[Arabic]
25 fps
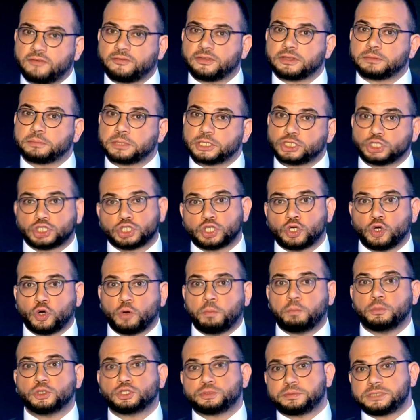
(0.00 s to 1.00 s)

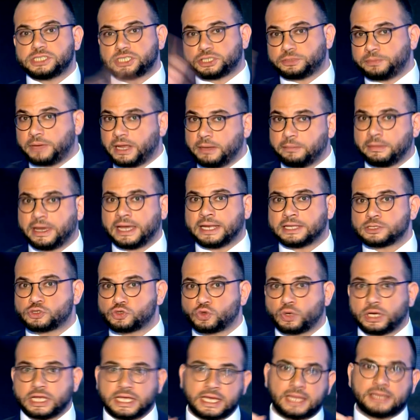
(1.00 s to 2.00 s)
بالجنوب مش بس شمال ما يريد
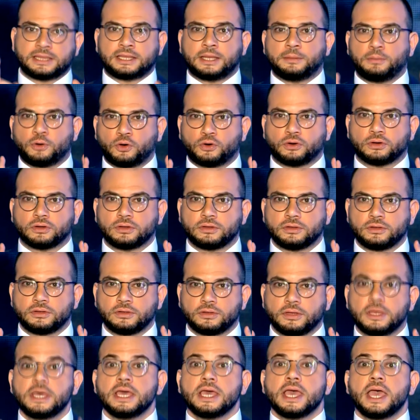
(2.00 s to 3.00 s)
سوريا انتبهوا
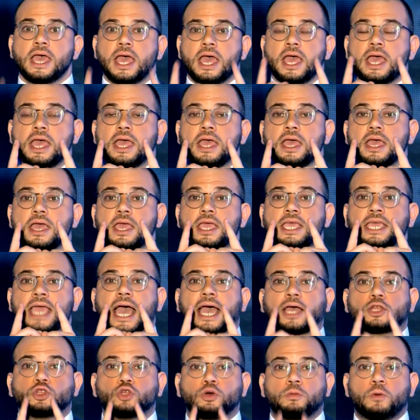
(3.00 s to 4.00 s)

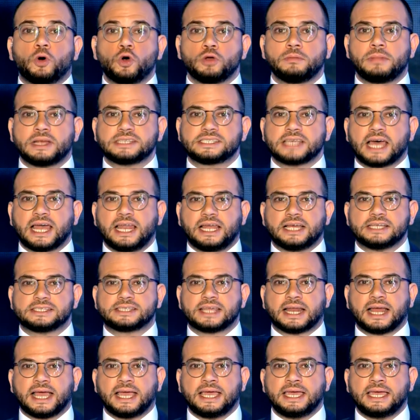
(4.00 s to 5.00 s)
يخدمون مصالح
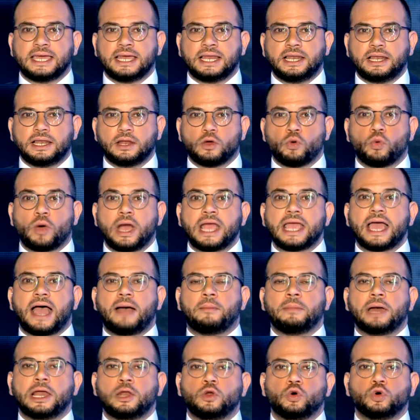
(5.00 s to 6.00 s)
إسرائيل
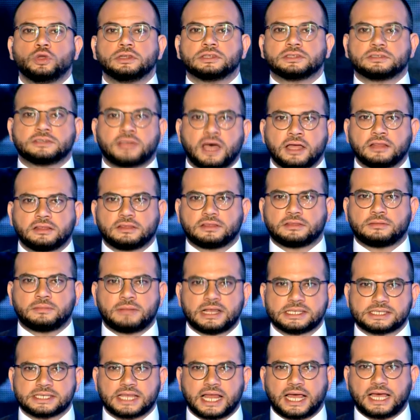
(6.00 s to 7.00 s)
ويعملون ضد
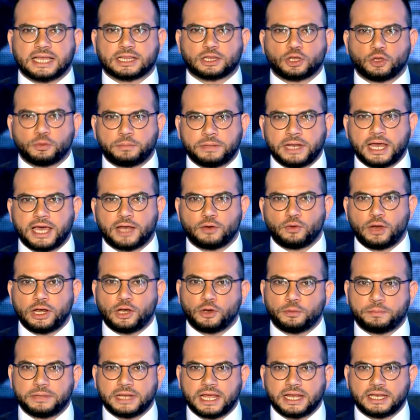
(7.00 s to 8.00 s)
مصلحة لبنان
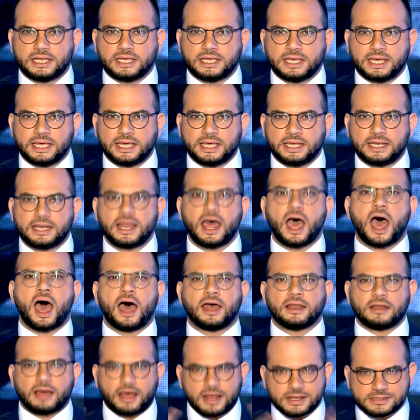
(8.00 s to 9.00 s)
واللبنانيين
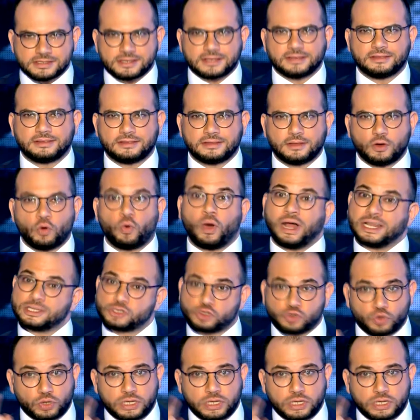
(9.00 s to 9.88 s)
عن قصد وعن سوء